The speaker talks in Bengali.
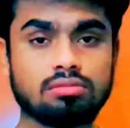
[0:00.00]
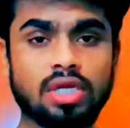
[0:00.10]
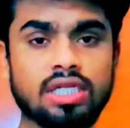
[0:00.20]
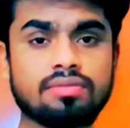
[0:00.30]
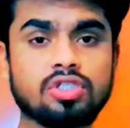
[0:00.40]

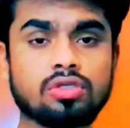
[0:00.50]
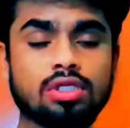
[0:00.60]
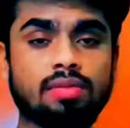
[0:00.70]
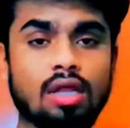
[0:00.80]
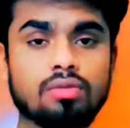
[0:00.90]
মানে
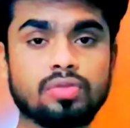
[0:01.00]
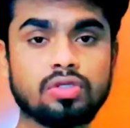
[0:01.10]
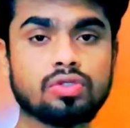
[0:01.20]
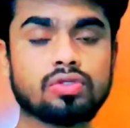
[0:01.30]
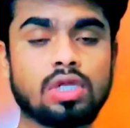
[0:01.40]
ভিডিওতে ভালো
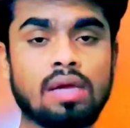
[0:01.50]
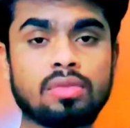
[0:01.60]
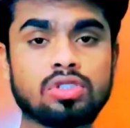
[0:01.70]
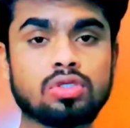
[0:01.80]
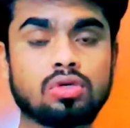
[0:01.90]
ভিউজ হলে
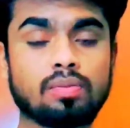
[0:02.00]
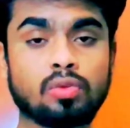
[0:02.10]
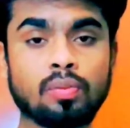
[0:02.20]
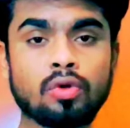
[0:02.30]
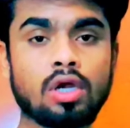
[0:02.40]
আমরা যখন
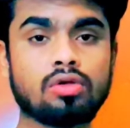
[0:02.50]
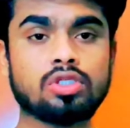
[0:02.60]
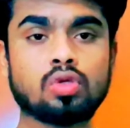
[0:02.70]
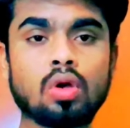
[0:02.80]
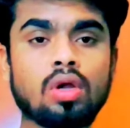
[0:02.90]
পপুলার
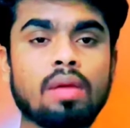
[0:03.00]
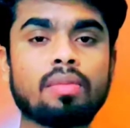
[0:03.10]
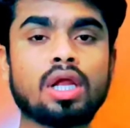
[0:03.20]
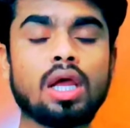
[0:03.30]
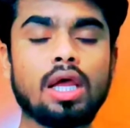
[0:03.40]
হই তখন
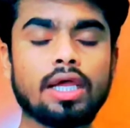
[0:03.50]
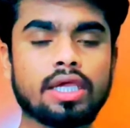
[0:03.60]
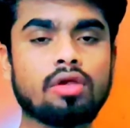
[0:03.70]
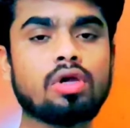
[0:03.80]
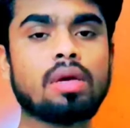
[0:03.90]
আমরা
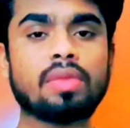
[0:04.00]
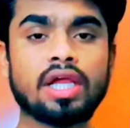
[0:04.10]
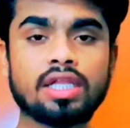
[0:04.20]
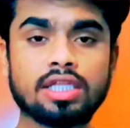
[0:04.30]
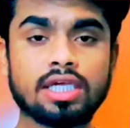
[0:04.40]
কী করে আমরা
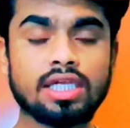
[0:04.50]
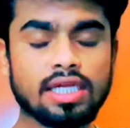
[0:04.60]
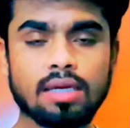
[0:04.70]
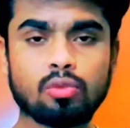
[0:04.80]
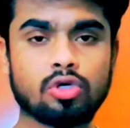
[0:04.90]
এখান থেকে
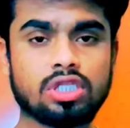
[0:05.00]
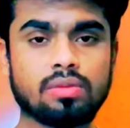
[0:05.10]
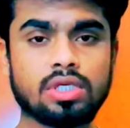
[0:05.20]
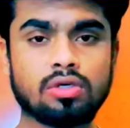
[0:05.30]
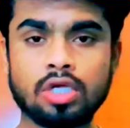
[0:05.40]
ইনকাম করতে
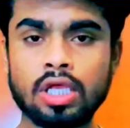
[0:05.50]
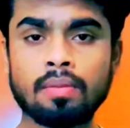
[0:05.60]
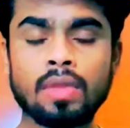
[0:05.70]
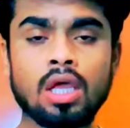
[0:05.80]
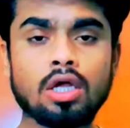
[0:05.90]
পারি ওকে
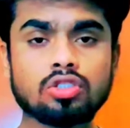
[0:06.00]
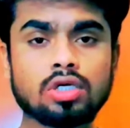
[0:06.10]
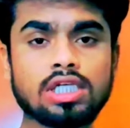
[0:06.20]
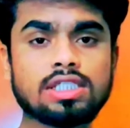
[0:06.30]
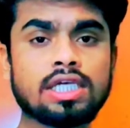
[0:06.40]
সো
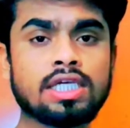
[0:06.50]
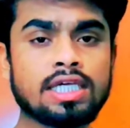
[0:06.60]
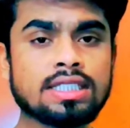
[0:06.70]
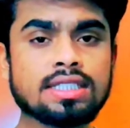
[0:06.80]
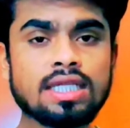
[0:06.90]
গাইস এই
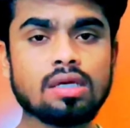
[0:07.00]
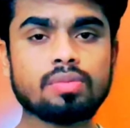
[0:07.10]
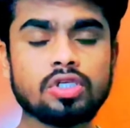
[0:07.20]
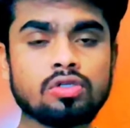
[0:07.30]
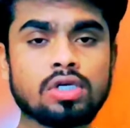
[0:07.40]
স্ন্যাক
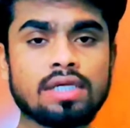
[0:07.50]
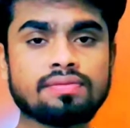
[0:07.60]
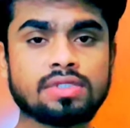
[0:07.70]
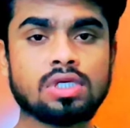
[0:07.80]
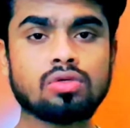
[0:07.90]
ভিডিও
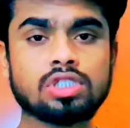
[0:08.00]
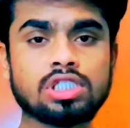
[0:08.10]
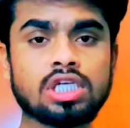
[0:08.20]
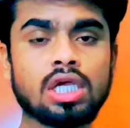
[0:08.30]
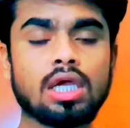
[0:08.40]
অ্যাপসটা
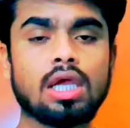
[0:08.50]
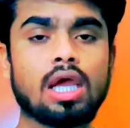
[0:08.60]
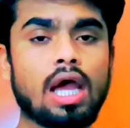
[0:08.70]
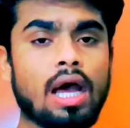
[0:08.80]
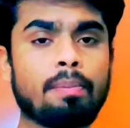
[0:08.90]
হচ্ছে
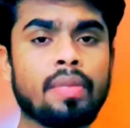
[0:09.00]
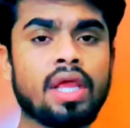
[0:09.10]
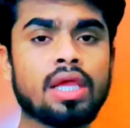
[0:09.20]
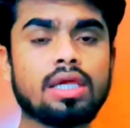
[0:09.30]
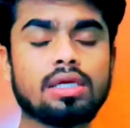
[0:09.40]

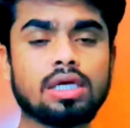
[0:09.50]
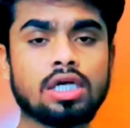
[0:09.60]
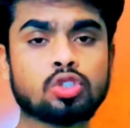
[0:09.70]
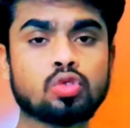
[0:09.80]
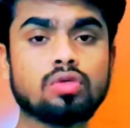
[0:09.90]
আপনি
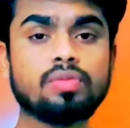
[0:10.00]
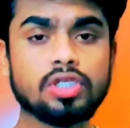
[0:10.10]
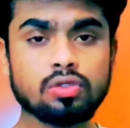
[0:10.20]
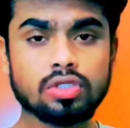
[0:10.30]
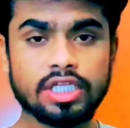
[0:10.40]
শুধু
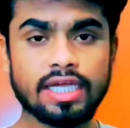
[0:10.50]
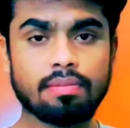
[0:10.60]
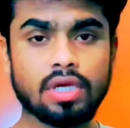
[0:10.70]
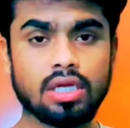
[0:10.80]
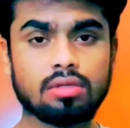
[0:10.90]
ভিডিও
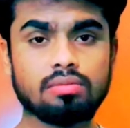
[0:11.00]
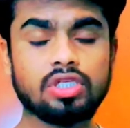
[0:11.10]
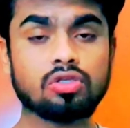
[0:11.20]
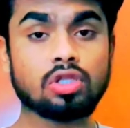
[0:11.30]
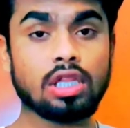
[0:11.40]
দেখবেন
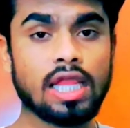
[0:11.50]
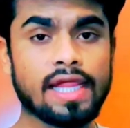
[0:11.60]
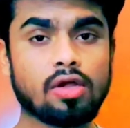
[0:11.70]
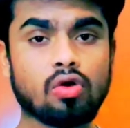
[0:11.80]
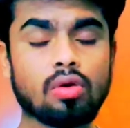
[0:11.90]
ভিডিওতে
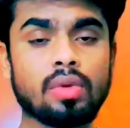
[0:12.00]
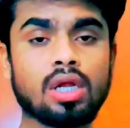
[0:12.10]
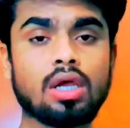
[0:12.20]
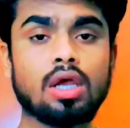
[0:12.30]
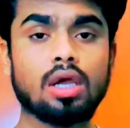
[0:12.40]
লাইক করবেন